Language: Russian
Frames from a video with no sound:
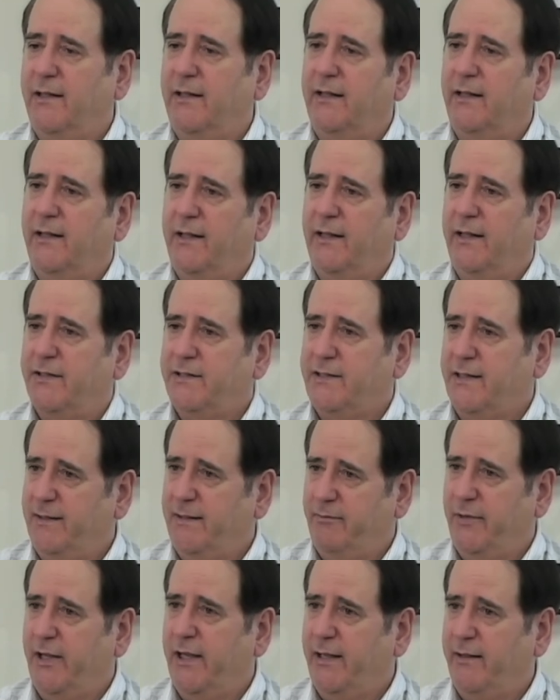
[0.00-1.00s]
то,
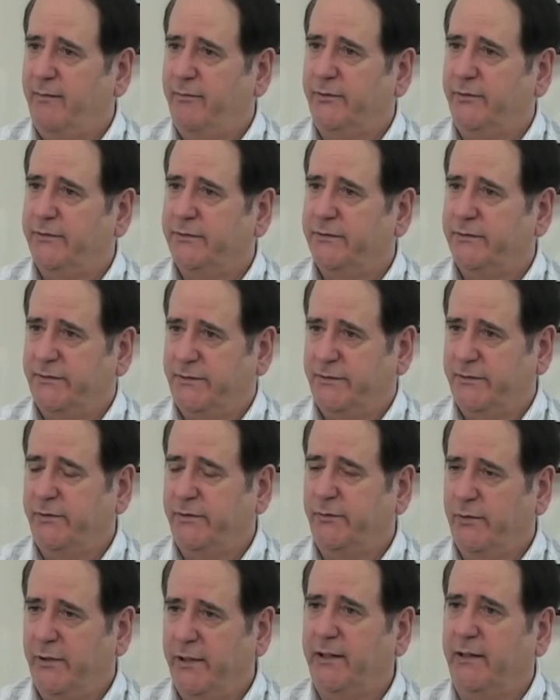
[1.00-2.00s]
следовательно, Бог
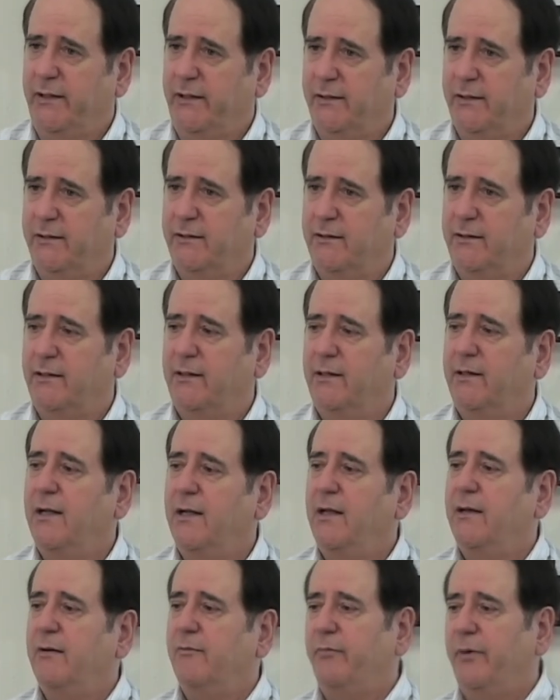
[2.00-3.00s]
обладает и
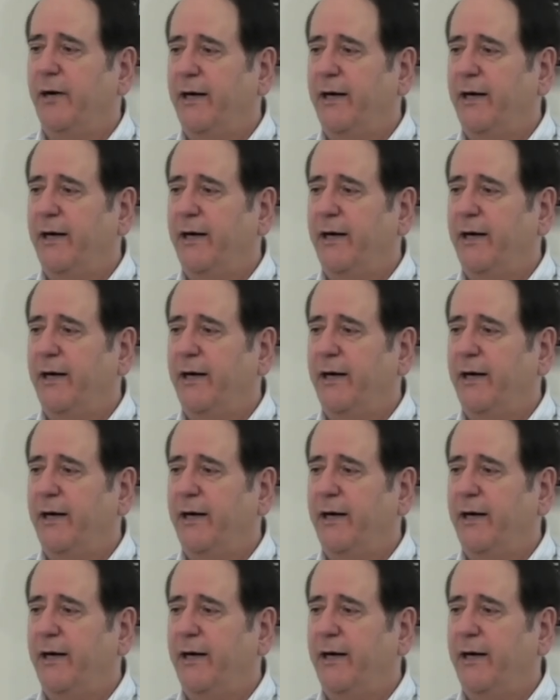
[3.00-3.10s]
волей.